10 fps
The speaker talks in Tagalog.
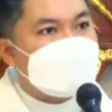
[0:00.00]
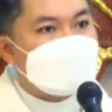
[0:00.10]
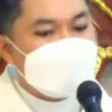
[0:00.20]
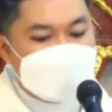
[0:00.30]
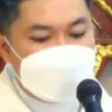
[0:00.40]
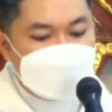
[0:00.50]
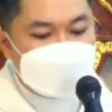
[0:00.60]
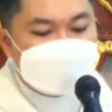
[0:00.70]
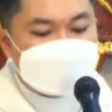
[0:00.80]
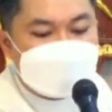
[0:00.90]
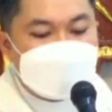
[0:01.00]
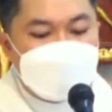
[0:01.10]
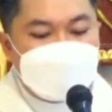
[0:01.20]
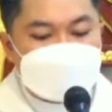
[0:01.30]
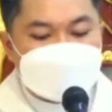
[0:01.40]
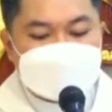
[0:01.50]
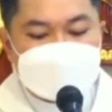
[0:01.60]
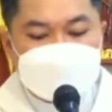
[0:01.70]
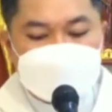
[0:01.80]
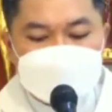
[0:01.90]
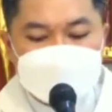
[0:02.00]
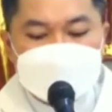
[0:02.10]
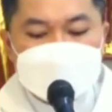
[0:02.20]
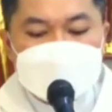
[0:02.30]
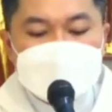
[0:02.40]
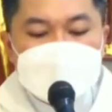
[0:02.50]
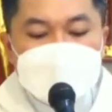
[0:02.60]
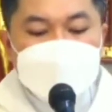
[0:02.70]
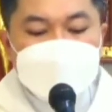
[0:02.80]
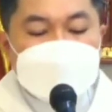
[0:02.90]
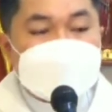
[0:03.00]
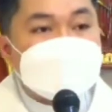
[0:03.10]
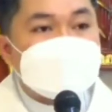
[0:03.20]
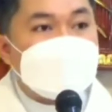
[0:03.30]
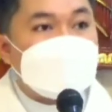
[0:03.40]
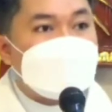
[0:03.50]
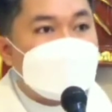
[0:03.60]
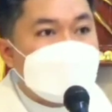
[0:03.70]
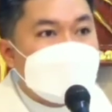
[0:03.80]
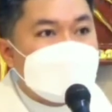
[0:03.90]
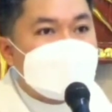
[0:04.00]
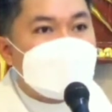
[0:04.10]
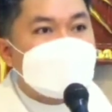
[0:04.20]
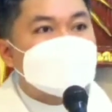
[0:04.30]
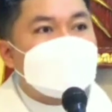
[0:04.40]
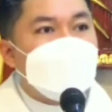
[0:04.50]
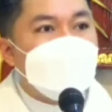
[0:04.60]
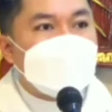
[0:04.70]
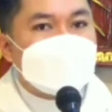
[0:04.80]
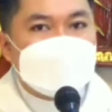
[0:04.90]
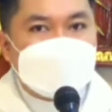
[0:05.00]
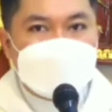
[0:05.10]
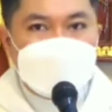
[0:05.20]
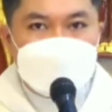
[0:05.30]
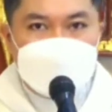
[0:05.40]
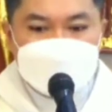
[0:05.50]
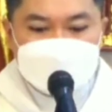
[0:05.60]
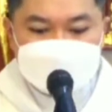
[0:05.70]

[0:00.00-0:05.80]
kinain siya ng peste peste ng tawag ng laman,